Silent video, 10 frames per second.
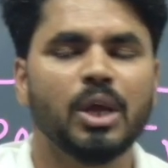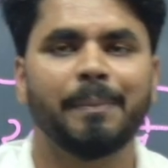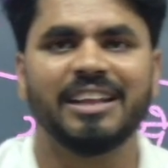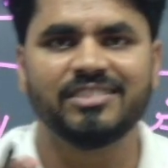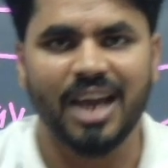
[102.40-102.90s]
अपनी
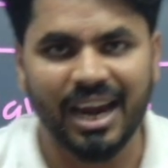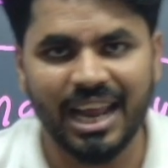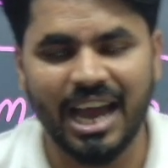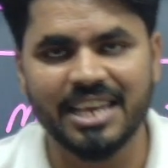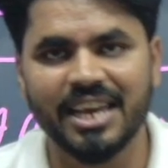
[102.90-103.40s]
जान
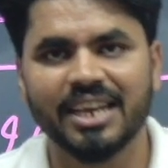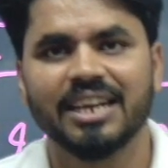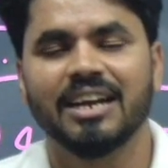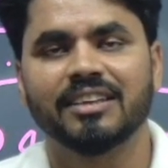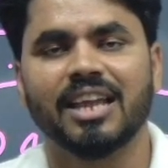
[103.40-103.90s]
लगाइए
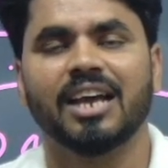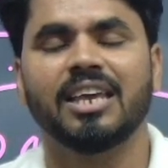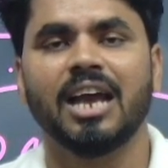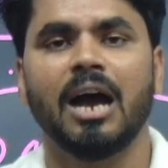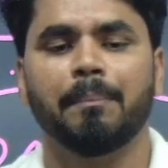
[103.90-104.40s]
ताकि
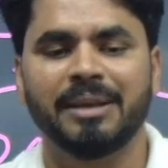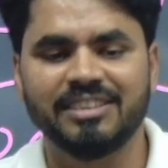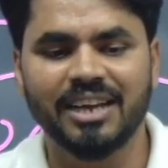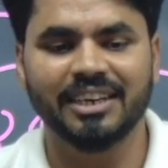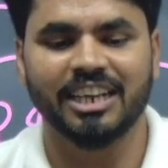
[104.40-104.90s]
आप
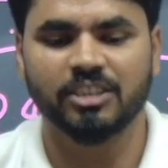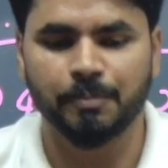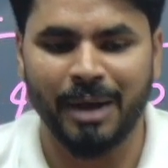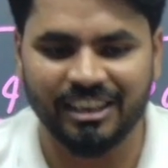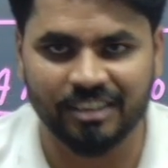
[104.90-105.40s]
फिजिकल टेस्ट
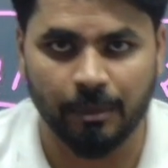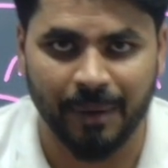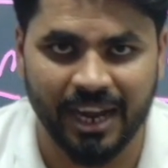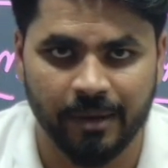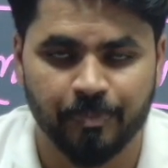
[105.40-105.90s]
पास कर
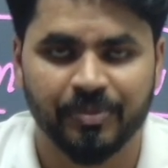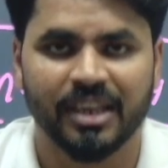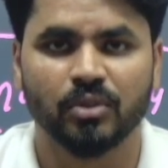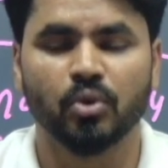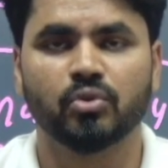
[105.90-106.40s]
पाएँ
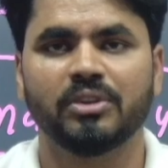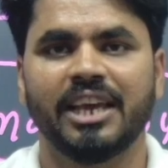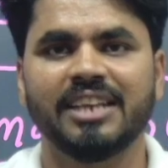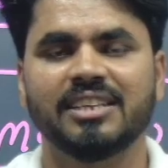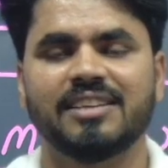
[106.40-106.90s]
दोस्तों
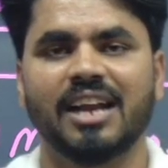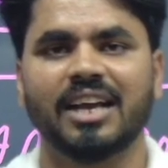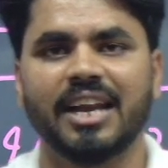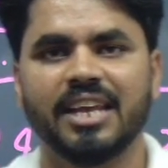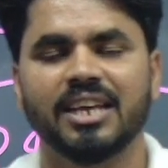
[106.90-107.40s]
यही थी
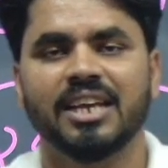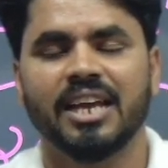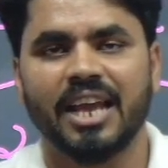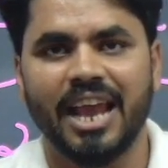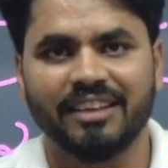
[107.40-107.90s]
जानकारी
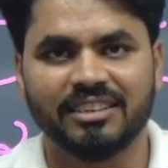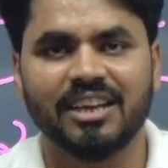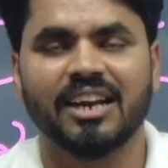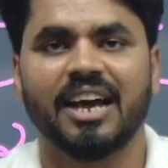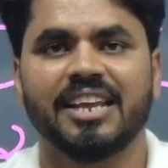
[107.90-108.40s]
ऐसी
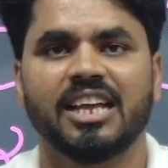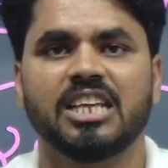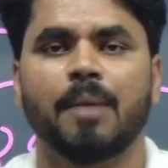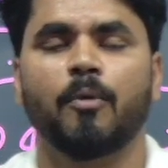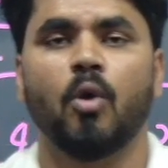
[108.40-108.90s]
जानकारी यदि
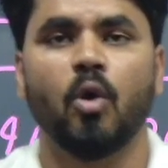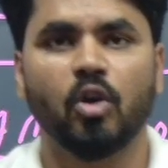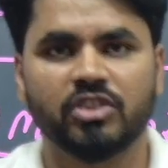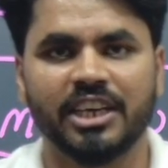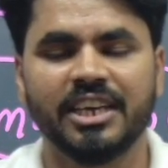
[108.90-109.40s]
आपको और
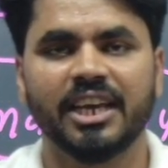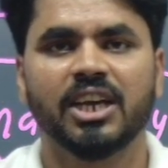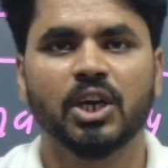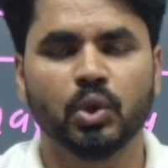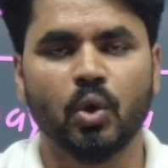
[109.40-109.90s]
चाहिए
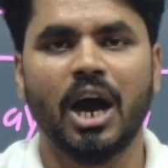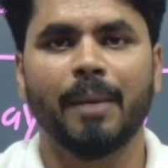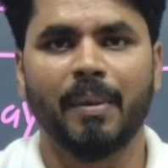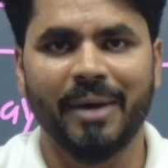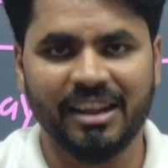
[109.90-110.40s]
तो आप
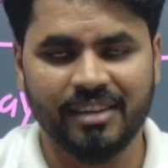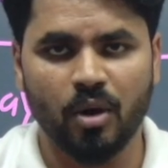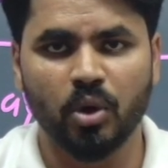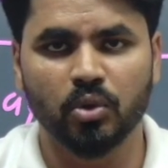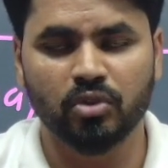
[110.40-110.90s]
हमारे चैनल को
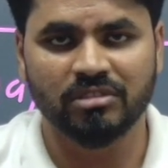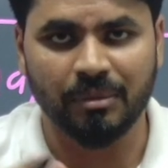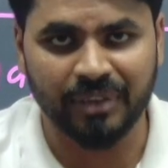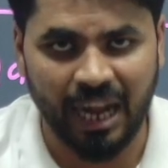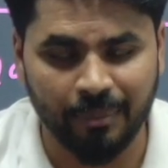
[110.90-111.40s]
दोस्तों
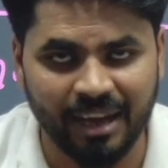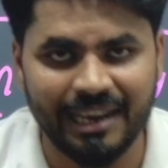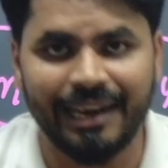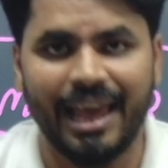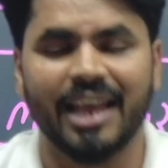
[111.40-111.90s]
सब्सक्राइब करिए
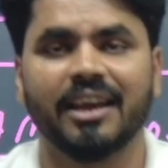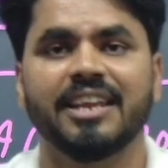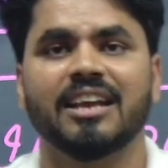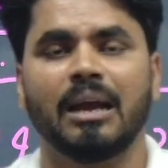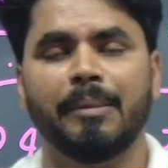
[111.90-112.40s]
लाइक करिए
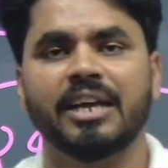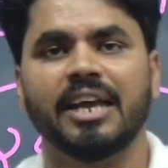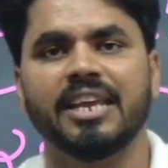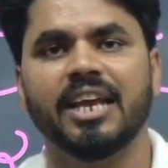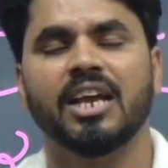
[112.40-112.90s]
कमेंट
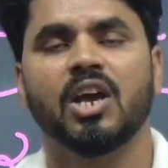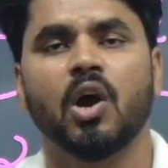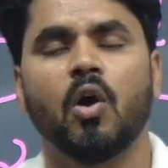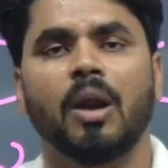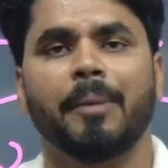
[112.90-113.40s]
करिए
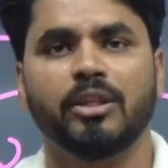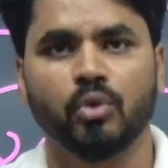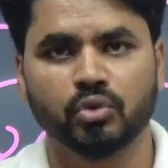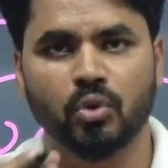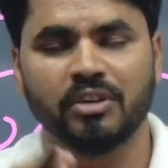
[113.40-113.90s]
और अपने
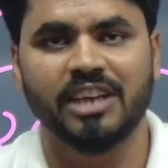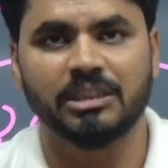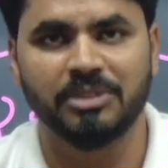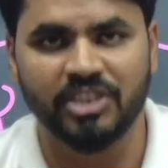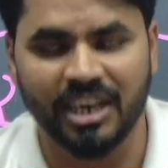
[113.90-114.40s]
दोस्तों के साथ भी
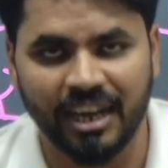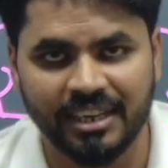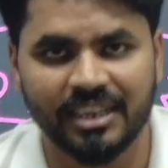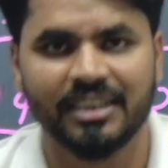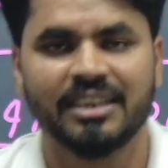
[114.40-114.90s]
शेयर
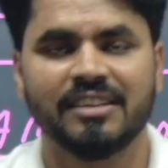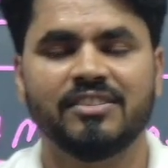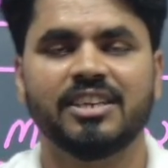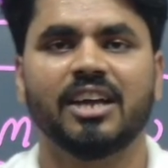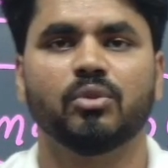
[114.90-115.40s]
करिए
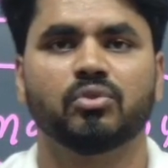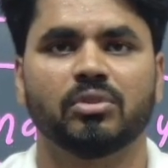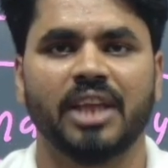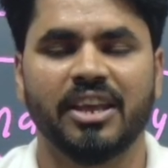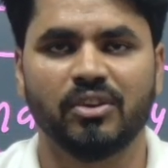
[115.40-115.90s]
जी हाँ दोस्तों
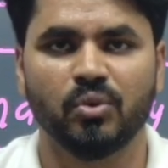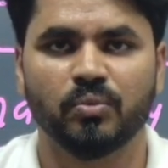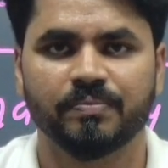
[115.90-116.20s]
थैंक यू